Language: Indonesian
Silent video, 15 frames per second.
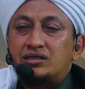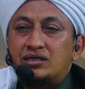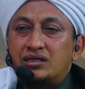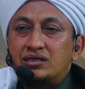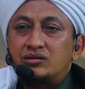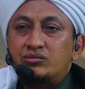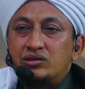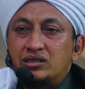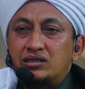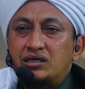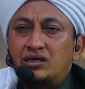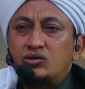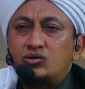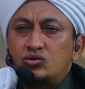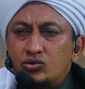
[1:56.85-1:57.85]
terlebih
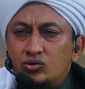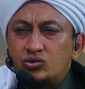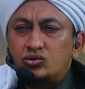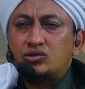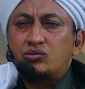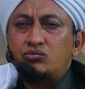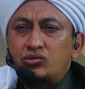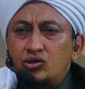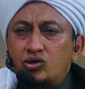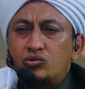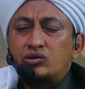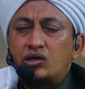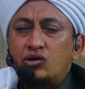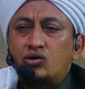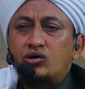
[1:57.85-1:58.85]
dahulu
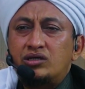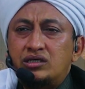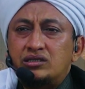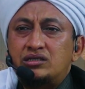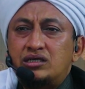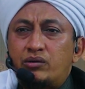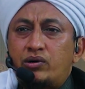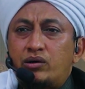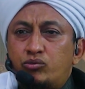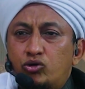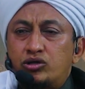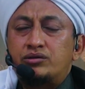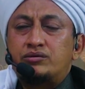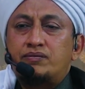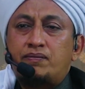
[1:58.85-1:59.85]
sebelum ridhonya
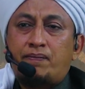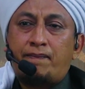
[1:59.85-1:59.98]
siapapun